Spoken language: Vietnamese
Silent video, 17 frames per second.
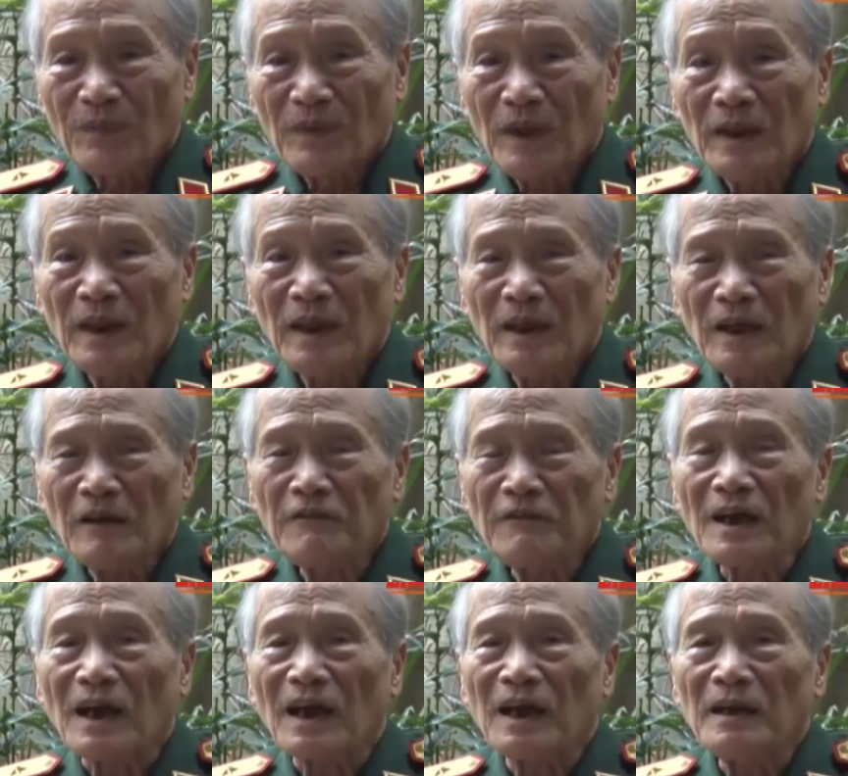Thế thì cái
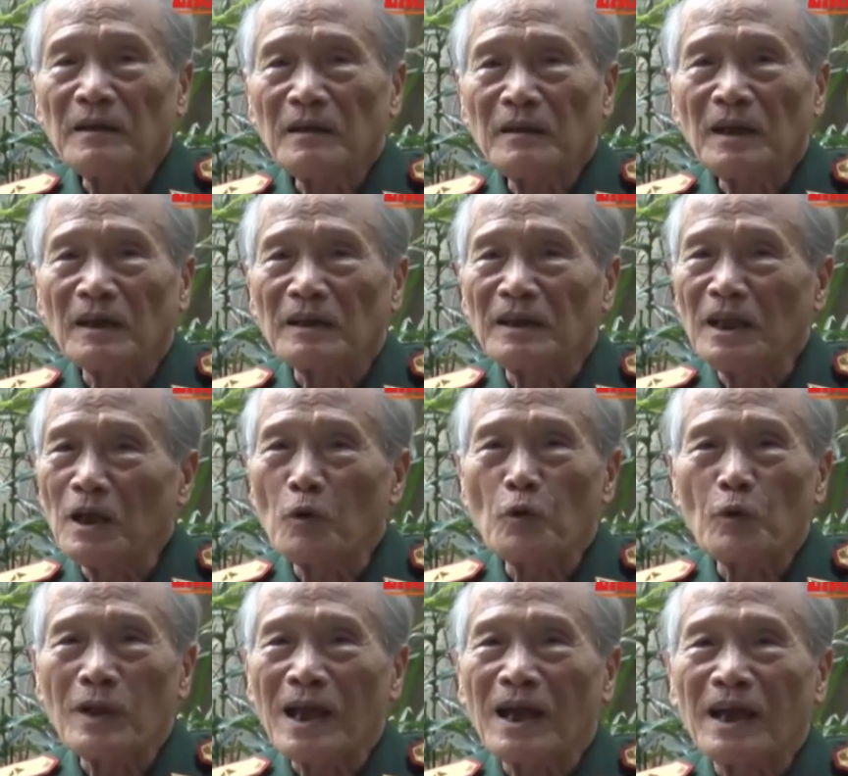việc ấy
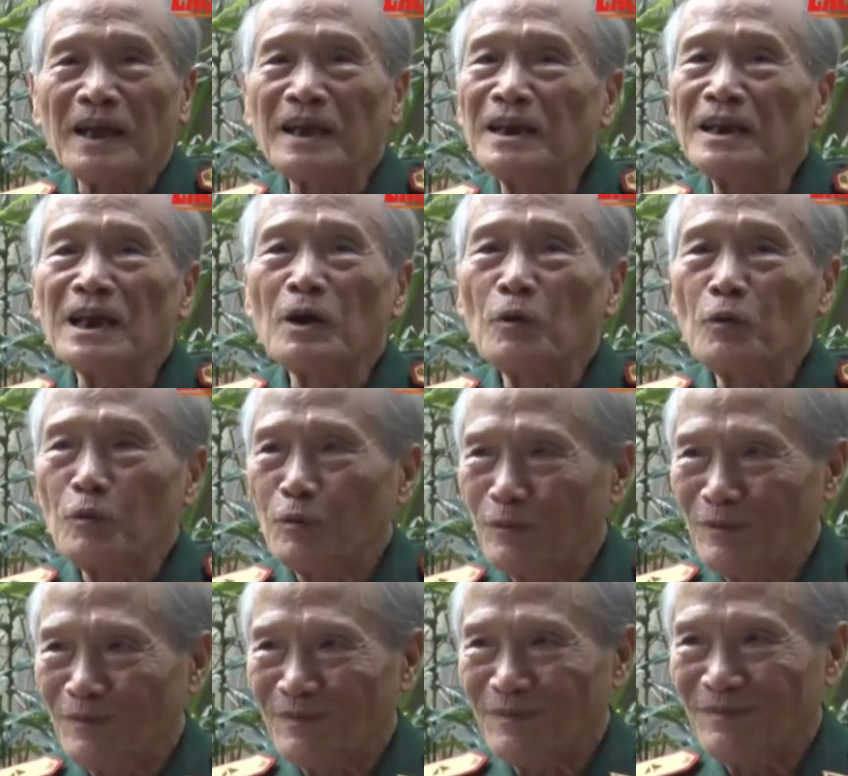nhiều nhà nghiên cứu
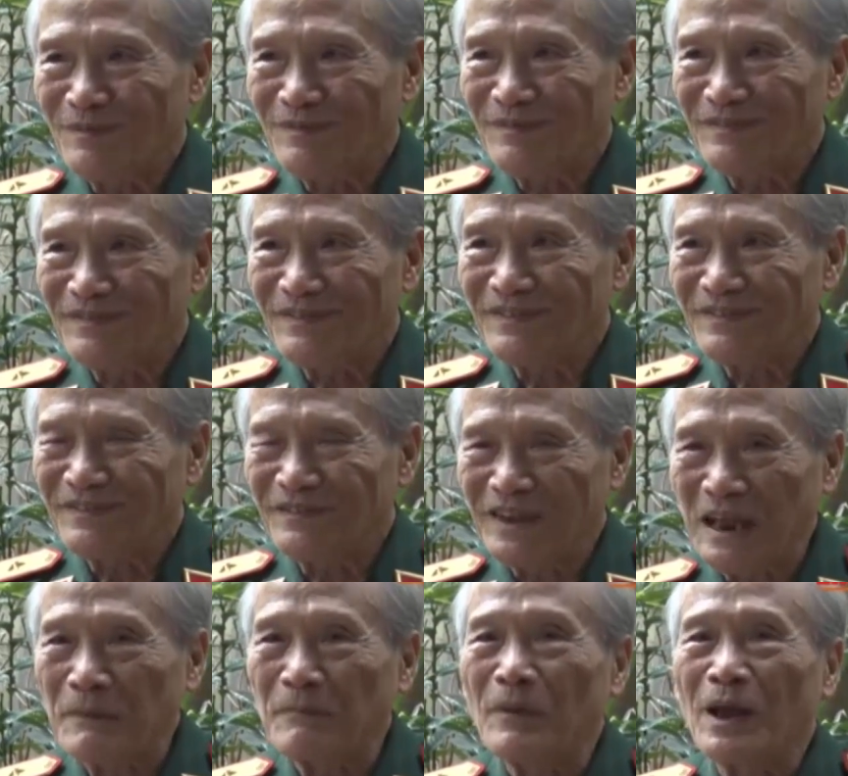
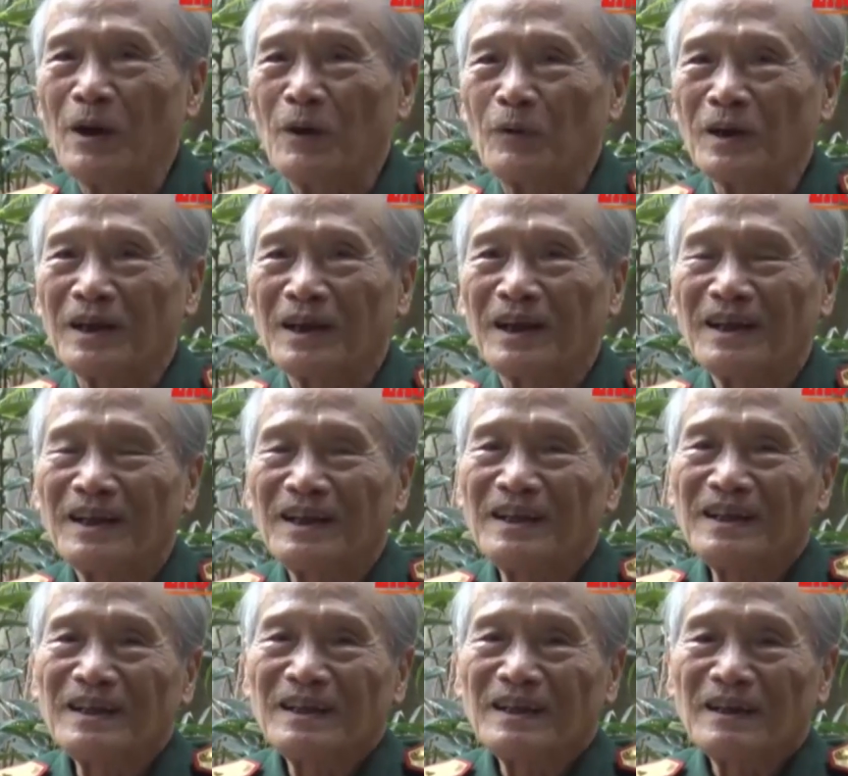tìm hiểu là
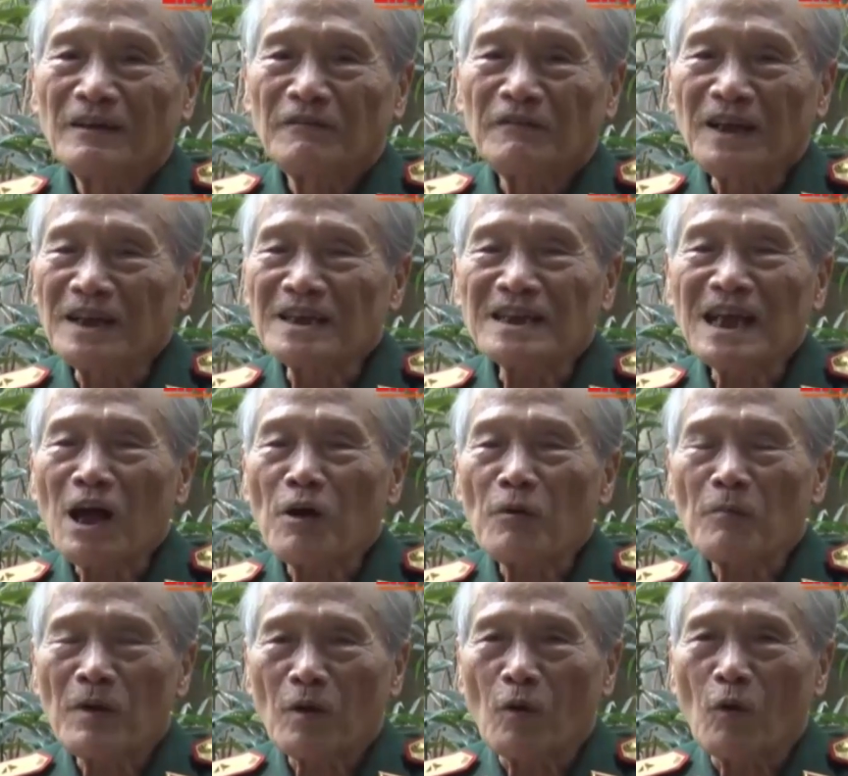vì sao
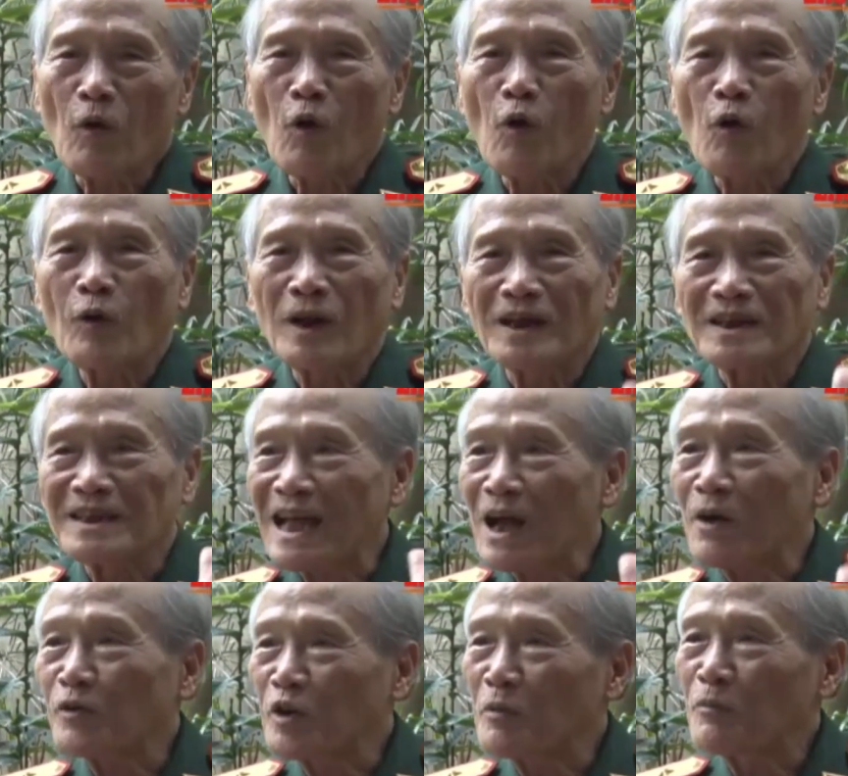mà cụ Hồ lại
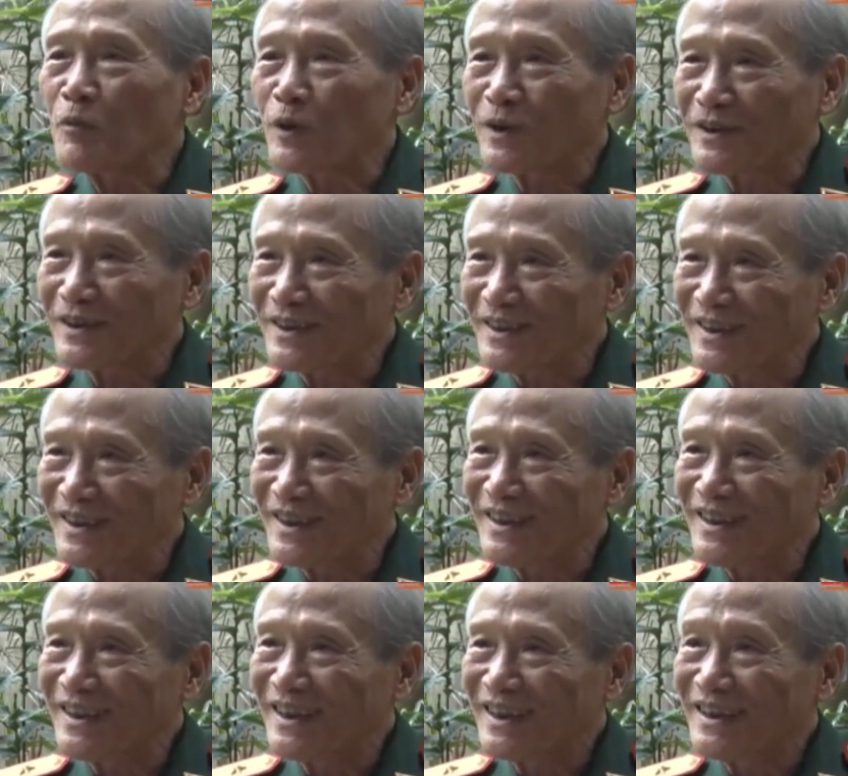giao cho một
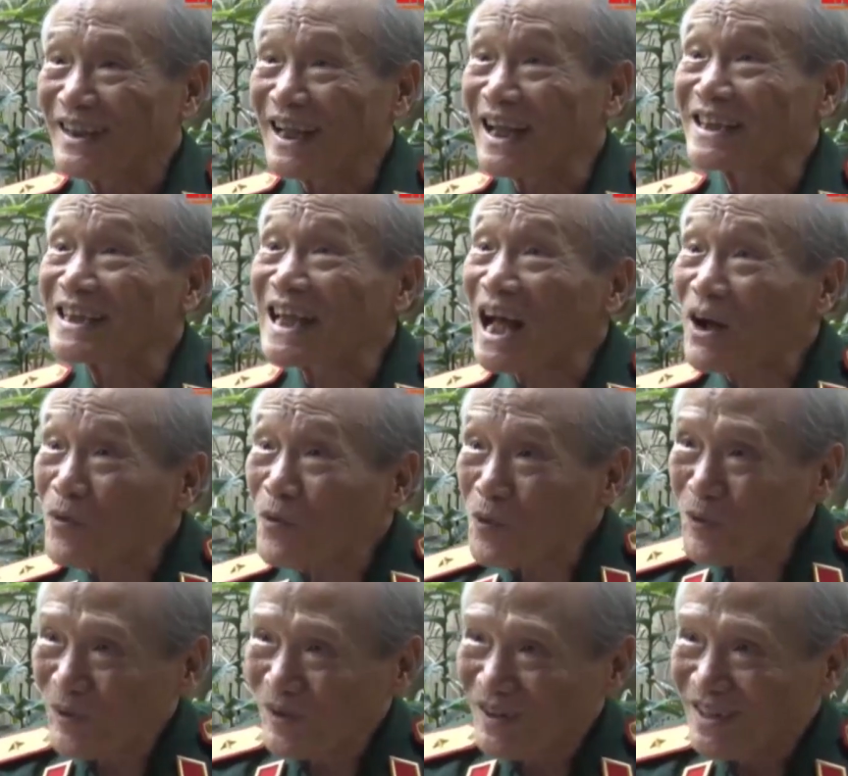nhà
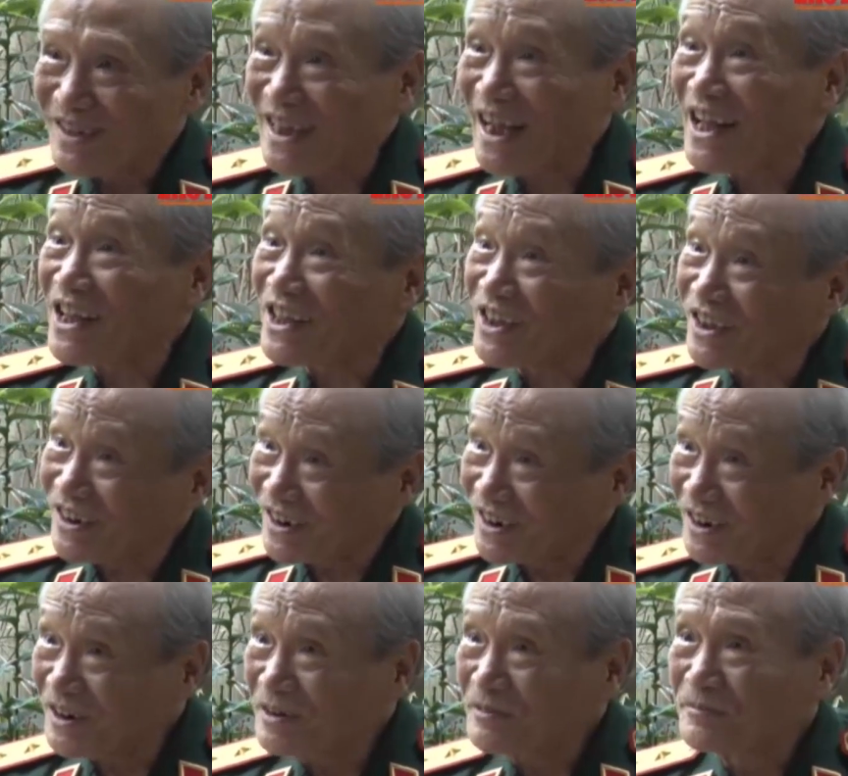giáo dạy
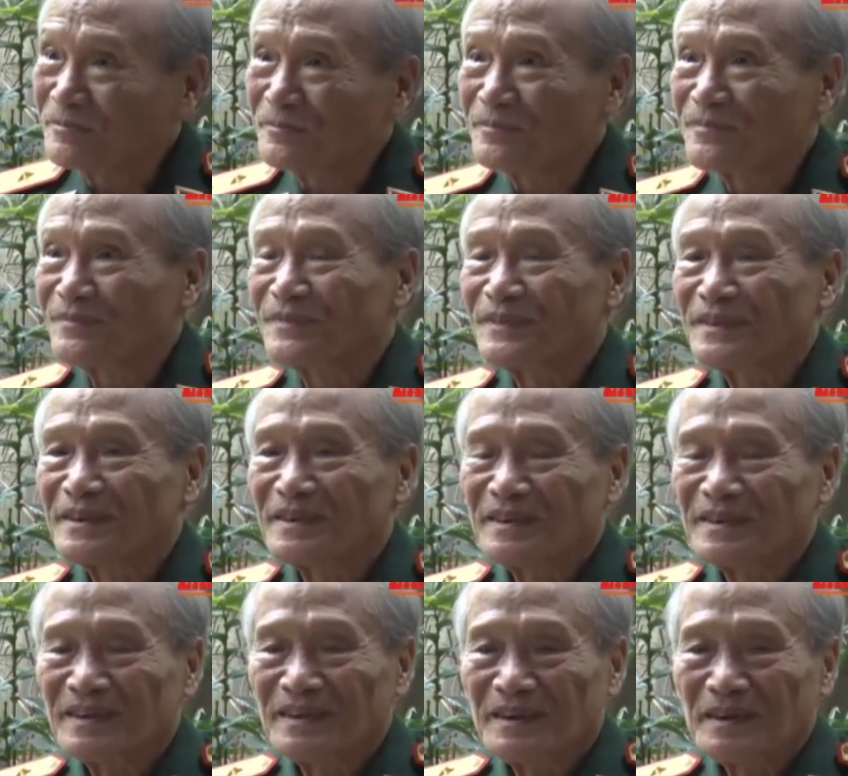sử
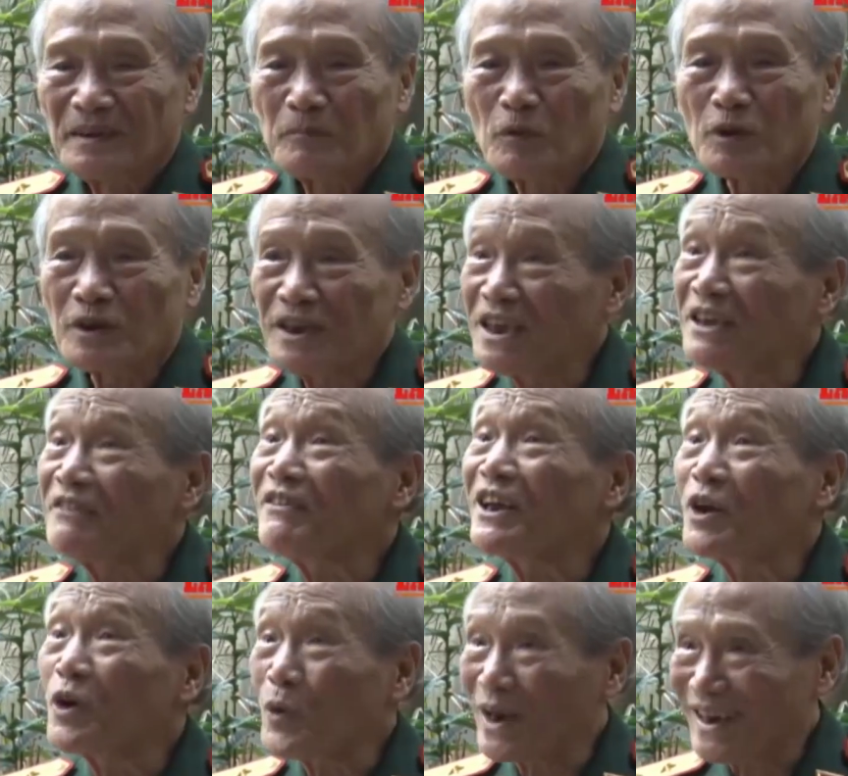một sinh
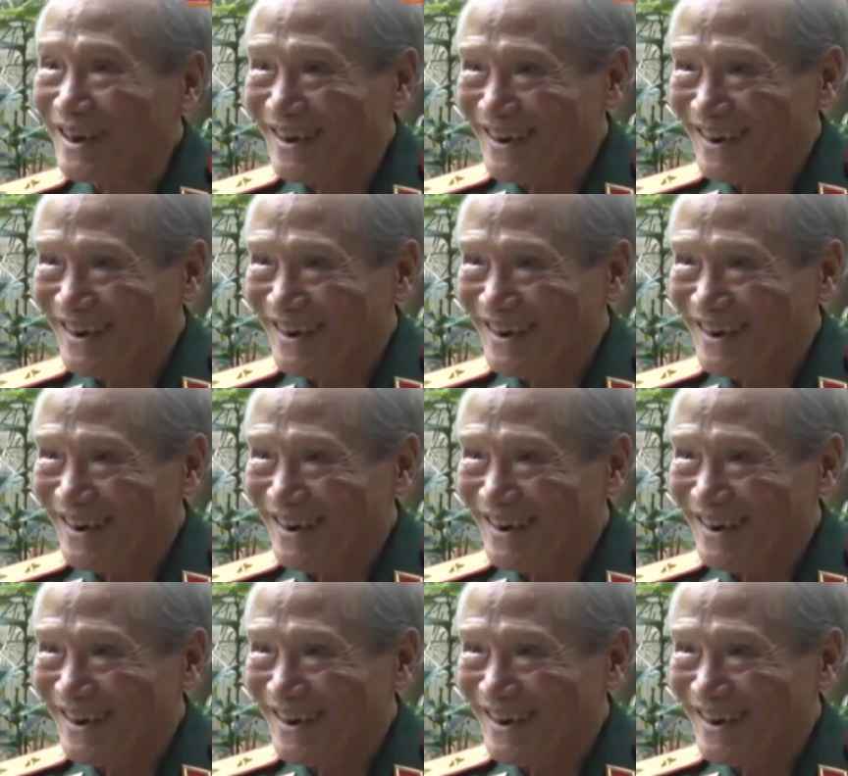viên luật